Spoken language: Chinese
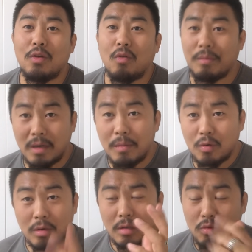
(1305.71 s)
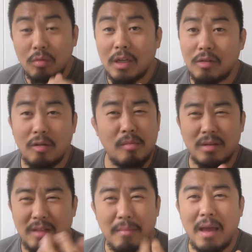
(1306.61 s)
我们哥们儿说：“小东，你知道吗？
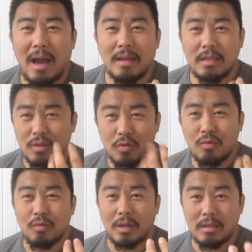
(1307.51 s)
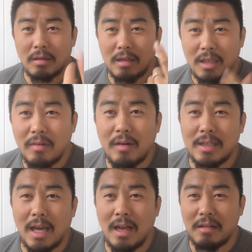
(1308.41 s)
咱们呀，辛辛苦苦的挣个一万块
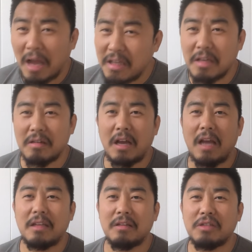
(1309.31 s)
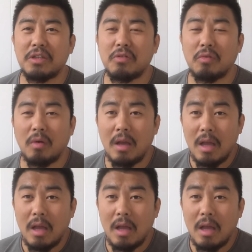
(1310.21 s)
钱，还挺还挺辛苦。